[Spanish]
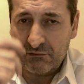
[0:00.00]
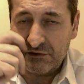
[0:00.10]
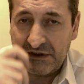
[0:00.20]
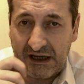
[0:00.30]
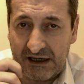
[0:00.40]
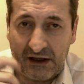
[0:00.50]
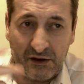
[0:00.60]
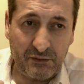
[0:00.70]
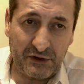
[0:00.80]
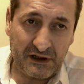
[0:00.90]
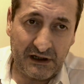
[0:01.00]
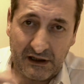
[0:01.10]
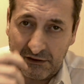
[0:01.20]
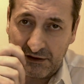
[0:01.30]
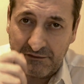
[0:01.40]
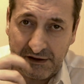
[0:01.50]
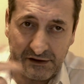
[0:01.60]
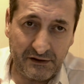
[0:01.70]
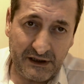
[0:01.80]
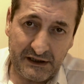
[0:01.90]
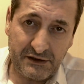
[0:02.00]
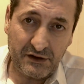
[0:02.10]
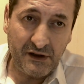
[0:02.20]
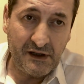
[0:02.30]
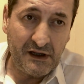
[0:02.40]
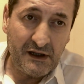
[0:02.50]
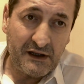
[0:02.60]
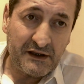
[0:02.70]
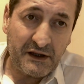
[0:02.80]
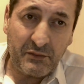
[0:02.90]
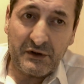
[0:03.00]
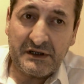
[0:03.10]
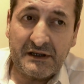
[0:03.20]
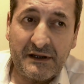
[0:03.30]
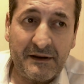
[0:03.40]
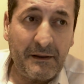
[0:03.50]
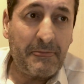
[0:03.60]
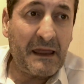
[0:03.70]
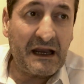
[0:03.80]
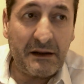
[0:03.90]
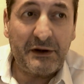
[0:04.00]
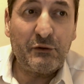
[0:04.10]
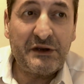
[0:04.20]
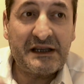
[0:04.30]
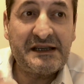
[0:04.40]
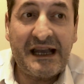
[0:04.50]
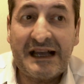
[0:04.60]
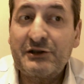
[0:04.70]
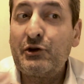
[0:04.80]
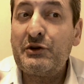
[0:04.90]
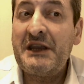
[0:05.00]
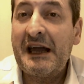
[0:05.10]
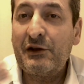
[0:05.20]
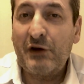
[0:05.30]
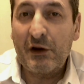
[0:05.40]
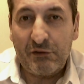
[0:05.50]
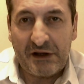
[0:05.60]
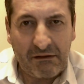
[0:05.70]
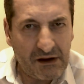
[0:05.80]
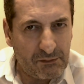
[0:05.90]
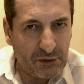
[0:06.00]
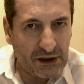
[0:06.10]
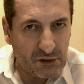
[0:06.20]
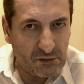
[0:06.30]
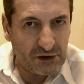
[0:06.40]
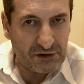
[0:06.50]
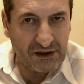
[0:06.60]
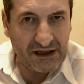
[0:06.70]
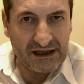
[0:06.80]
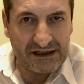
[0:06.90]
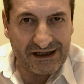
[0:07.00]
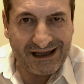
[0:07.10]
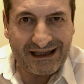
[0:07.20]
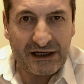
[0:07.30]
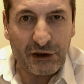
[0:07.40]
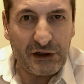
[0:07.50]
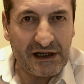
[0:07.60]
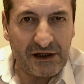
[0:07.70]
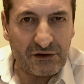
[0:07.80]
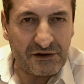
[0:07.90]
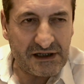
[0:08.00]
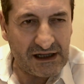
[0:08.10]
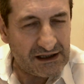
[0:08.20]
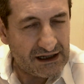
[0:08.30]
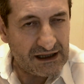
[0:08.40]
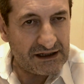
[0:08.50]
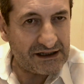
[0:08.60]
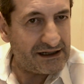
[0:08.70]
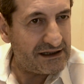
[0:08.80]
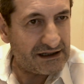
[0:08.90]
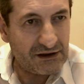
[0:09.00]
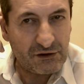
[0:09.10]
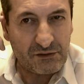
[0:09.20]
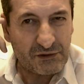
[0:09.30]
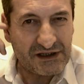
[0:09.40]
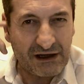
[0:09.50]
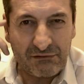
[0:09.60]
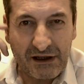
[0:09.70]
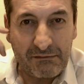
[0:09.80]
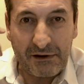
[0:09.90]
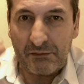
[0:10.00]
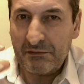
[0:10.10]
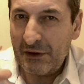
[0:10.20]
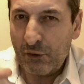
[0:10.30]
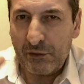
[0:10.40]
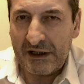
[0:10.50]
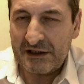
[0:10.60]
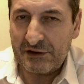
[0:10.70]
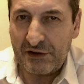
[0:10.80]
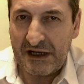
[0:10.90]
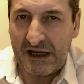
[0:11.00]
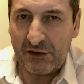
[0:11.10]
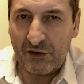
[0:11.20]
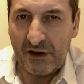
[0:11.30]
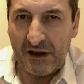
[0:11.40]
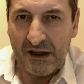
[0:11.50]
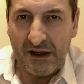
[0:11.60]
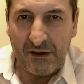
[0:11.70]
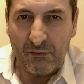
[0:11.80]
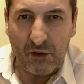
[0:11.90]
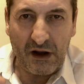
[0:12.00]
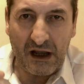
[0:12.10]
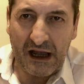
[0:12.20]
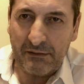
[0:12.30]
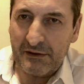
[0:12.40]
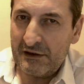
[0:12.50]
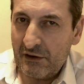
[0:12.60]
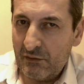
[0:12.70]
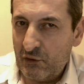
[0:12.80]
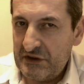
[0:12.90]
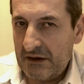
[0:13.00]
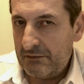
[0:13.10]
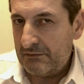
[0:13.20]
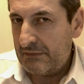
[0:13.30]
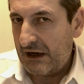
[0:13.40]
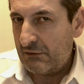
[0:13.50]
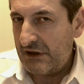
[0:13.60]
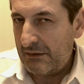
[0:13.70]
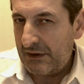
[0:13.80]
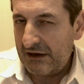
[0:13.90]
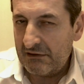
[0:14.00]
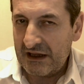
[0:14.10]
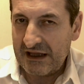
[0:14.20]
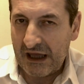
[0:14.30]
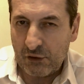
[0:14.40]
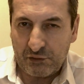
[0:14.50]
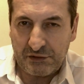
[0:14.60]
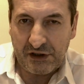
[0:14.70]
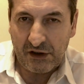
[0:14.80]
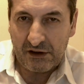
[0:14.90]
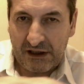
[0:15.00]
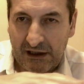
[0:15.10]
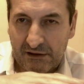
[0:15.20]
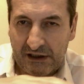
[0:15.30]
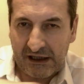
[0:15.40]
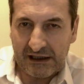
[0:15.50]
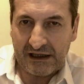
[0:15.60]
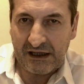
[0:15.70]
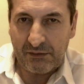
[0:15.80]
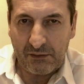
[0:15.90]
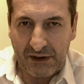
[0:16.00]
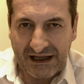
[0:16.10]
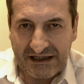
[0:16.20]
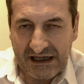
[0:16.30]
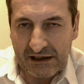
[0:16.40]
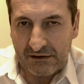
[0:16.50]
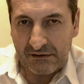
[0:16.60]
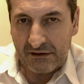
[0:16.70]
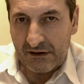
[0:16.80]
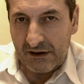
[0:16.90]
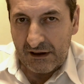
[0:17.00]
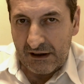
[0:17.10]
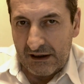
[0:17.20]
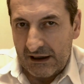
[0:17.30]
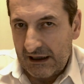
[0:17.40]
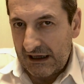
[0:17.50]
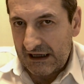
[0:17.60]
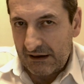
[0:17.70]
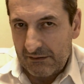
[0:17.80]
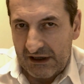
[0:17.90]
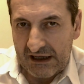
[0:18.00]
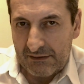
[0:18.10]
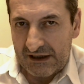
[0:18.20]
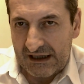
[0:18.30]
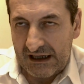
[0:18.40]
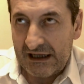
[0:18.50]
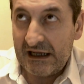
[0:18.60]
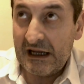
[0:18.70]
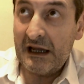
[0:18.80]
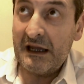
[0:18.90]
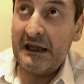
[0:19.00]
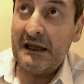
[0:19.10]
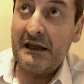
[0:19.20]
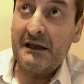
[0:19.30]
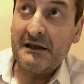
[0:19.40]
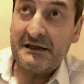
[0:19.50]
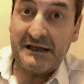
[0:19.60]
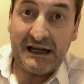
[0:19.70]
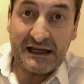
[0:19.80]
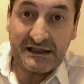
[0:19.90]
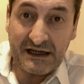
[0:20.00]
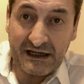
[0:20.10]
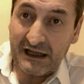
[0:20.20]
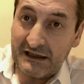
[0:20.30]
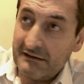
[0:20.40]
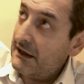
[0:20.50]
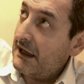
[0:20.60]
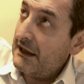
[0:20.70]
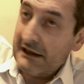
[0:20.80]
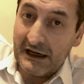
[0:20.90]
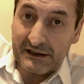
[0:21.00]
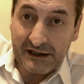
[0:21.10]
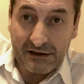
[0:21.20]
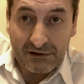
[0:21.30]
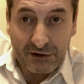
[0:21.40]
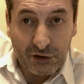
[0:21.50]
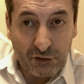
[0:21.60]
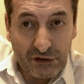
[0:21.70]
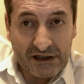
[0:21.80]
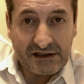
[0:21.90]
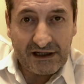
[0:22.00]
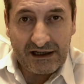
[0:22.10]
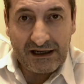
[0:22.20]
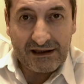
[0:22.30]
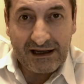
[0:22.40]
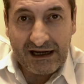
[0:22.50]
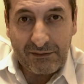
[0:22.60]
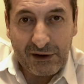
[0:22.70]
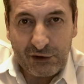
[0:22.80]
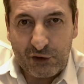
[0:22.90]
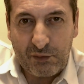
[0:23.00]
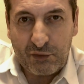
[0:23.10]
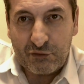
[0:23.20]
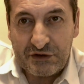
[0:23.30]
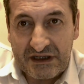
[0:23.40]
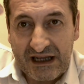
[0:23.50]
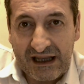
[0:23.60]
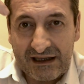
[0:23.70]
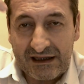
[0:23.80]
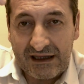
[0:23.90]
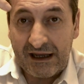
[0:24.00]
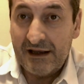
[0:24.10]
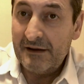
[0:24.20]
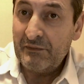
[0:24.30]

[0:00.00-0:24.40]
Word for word: Un sangrado por el orificio derecho. Después, acá pregunta si has soñado alguna vez, porque como esto queda registrado en el inconsciente, queda registrado como si alguna vez lo hubiera soñado. Vos has visto muchas, algunas películas de adopción que lo tienen al tipo planchado en la camilla metálica y se le acercan desde arriba toda una serie de elementos punzantes.